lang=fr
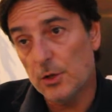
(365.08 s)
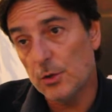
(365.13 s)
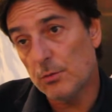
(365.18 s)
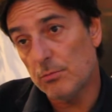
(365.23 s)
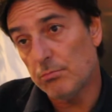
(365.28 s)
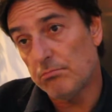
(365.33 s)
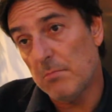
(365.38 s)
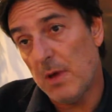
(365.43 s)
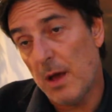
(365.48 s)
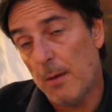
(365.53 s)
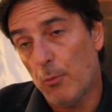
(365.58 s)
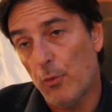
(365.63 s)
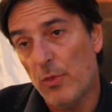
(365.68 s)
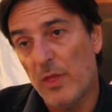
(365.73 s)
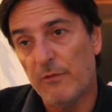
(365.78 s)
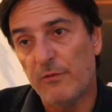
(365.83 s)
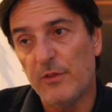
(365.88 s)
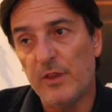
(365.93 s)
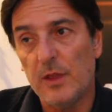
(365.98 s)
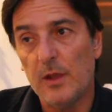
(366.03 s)
Et à
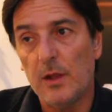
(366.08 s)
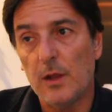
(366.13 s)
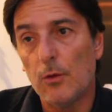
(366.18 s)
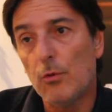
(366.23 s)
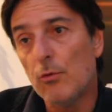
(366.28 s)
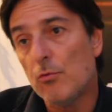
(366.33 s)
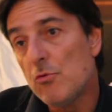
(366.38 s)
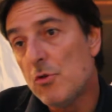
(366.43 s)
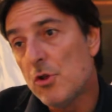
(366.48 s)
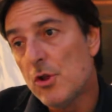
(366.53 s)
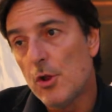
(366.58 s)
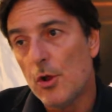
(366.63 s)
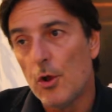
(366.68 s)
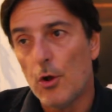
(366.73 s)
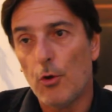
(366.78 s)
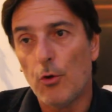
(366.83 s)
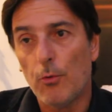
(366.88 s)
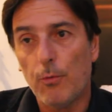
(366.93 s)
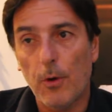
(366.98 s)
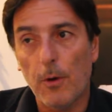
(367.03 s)
mon avis, le,
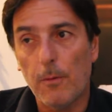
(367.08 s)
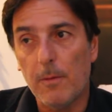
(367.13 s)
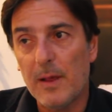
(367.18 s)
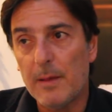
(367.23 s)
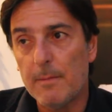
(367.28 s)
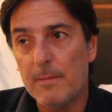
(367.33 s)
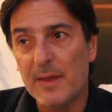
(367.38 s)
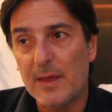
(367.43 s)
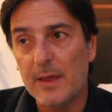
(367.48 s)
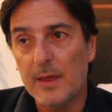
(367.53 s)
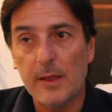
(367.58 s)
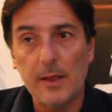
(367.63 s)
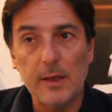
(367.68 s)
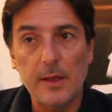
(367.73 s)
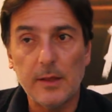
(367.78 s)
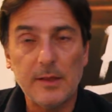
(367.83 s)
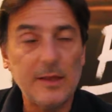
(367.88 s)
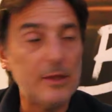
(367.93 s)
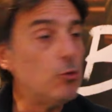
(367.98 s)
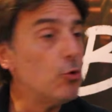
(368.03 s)
problème
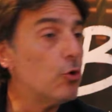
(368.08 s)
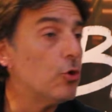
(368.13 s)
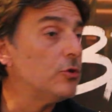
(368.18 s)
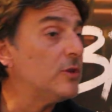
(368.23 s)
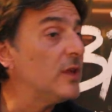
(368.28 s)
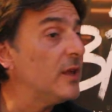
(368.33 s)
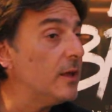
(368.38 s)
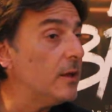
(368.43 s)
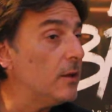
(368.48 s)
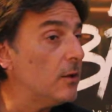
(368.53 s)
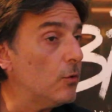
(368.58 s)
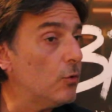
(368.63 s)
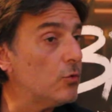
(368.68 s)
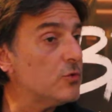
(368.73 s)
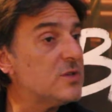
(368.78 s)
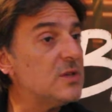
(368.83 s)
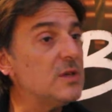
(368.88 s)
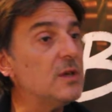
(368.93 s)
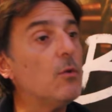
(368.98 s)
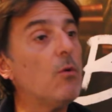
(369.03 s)
est des deux côtés
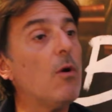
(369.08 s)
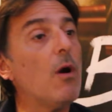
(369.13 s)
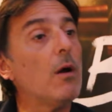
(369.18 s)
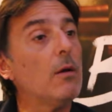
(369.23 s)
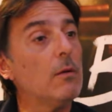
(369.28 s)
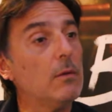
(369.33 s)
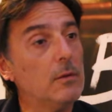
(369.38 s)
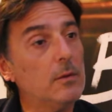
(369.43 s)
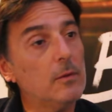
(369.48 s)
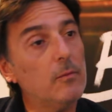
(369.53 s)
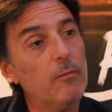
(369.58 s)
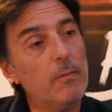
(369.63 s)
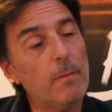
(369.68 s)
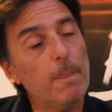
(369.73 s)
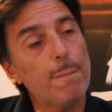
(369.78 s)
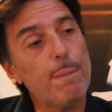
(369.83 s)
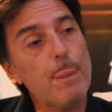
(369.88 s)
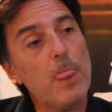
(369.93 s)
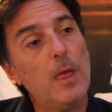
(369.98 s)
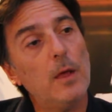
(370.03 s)
aussi. Quoi. ça,
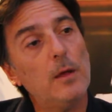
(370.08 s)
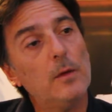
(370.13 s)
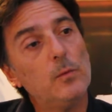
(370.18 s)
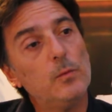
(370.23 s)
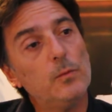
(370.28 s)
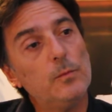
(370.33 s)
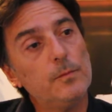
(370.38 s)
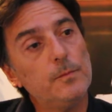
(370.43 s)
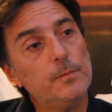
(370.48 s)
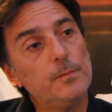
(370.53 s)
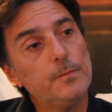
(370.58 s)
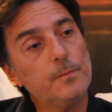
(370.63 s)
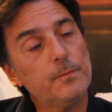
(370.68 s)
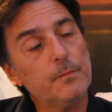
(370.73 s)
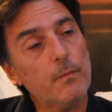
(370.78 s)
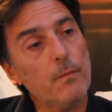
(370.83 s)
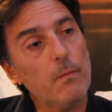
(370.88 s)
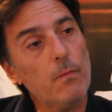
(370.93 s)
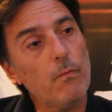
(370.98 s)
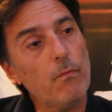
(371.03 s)
c'est aussi, c'est peut-être euh,
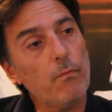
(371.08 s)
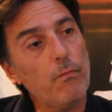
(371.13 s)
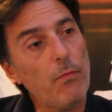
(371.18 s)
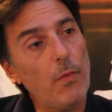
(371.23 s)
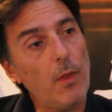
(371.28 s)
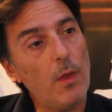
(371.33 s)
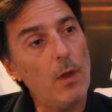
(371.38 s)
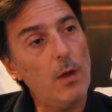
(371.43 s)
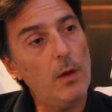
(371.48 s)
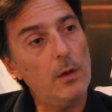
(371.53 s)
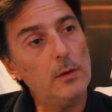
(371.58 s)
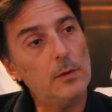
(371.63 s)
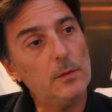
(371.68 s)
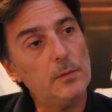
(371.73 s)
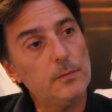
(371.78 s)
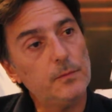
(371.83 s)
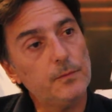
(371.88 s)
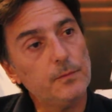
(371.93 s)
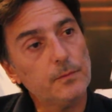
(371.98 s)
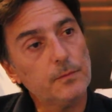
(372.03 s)
par rapport aux États-Unis,
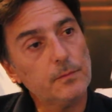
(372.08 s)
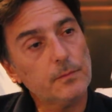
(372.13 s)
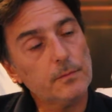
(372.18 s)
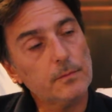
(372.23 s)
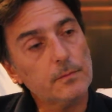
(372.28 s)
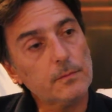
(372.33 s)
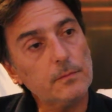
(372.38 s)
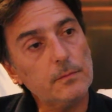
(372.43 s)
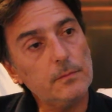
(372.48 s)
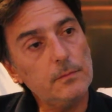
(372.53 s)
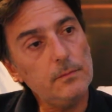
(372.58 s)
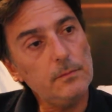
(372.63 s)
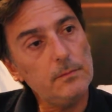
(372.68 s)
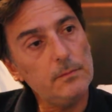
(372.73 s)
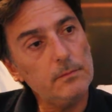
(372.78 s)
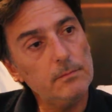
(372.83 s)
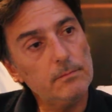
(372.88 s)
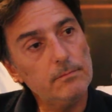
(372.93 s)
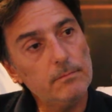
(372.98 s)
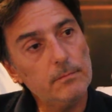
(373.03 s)
parce qu'eux, ils ont eu
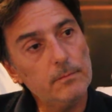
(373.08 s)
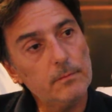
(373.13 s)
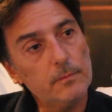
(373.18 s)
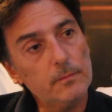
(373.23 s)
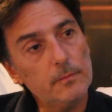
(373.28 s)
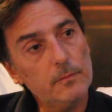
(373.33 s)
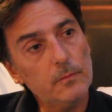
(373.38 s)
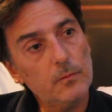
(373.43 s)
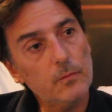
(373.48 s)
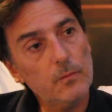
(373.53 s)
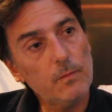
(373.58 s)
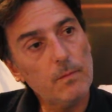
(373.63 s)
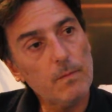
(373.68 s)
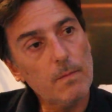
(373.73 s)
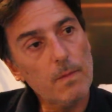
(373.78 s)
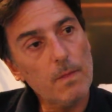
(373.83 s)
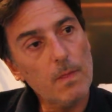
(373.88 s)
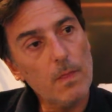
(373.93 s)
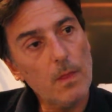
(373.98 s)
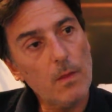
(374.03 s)
pas mal d'histoires
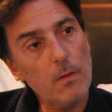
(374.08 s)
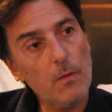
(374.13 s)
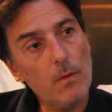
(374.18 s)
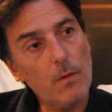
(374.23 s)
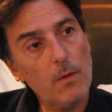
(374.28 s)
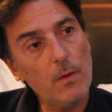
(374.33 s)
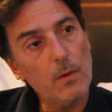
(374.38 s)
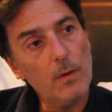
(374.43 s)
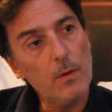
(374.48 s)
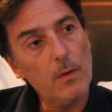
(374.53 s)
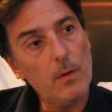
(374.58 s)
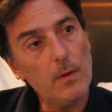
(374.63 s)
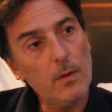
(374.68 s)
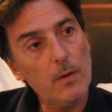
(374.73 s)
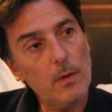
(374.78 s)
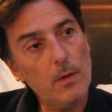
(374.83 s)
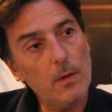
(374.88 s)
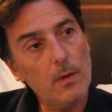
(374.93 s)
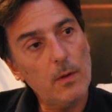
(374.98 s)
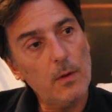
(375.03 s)
qui a fait qu'ils ont
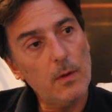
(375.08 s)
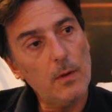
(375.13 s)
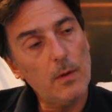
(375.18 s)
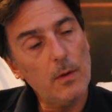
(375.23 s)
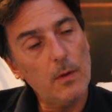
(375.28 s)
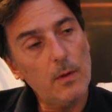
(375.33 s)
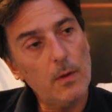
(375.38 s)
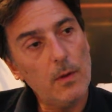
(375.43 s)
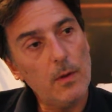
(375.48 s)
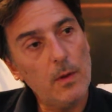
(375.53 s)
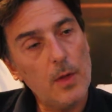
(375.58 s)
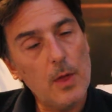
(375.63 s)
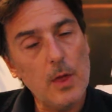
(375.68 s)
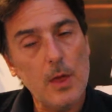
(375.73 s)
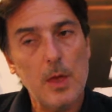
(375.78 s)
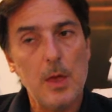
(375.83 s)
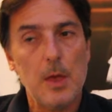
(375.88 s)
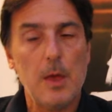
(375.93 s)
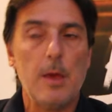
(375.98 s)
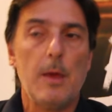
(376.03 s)
créé euh,
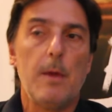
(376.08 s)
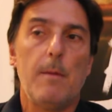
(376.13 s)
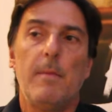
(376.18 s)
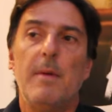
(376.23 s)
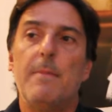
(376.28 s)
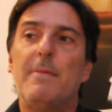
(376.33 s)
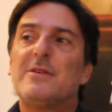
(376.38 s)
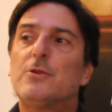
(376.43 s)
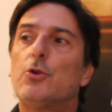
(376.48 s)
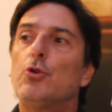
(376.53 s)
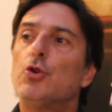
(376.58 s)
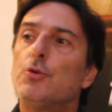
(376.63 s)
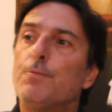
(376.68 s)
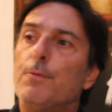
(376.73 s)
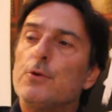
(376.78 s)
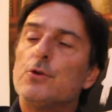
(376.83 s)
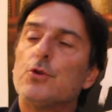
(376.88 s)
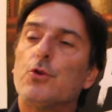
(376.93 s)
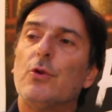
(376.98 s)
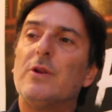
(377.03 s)
le communautarisme. Mais parce que
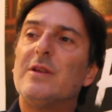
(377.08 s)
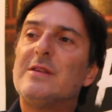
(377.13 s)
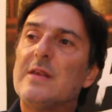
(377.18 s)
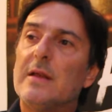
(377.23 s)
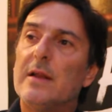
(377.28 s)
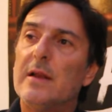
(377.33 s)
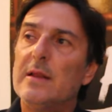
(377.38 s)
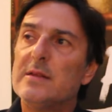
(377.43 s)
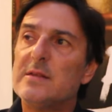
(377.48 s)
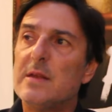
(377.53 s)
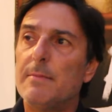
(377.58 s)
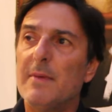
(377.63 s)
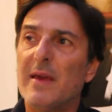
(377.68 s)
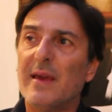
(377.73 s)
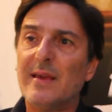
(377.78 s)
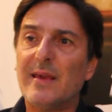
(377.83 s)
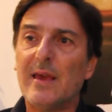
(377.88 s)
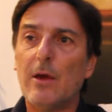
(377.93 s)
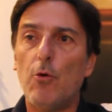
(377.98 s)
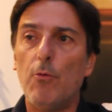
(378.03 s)
je pense que les,
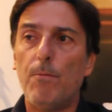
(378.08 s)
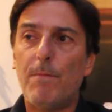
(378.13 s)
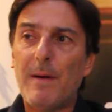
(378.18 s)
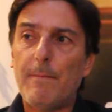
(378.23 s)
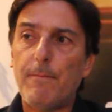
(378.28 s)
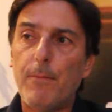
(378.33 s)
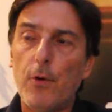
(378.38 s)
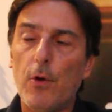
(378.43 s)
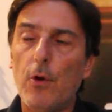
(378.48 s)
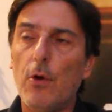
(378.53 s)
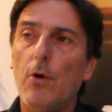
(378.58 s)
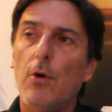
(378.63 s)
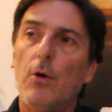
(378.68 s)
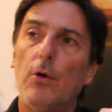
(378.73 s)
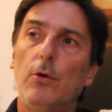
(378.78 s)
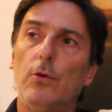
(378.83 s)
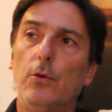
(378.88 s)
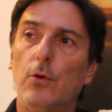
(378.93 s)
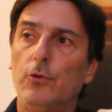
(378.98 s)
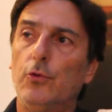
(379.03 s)
Américains n'ont pas
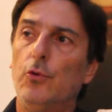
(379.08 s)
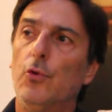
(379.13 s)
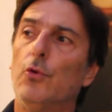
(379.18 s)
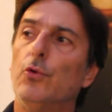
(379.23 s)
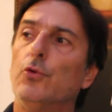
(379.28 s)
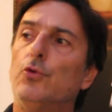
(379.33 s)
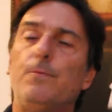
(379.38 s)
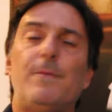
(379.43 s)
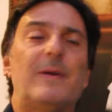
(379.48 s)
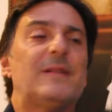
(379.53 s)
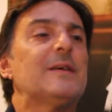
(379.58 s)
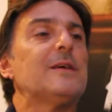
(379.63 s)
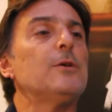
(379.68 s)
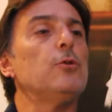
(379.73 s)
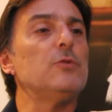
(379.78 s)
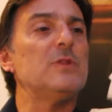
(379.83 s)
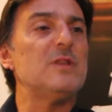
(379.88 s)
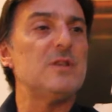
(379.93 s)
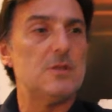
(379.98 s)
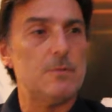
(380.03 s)
peur euh, du
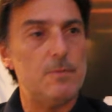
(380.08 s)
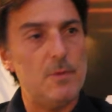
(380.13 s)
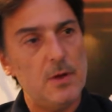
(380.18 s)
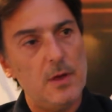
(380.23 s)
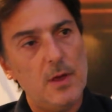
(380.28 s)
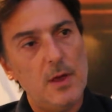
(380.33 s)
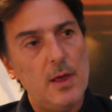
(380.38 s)
patriotisme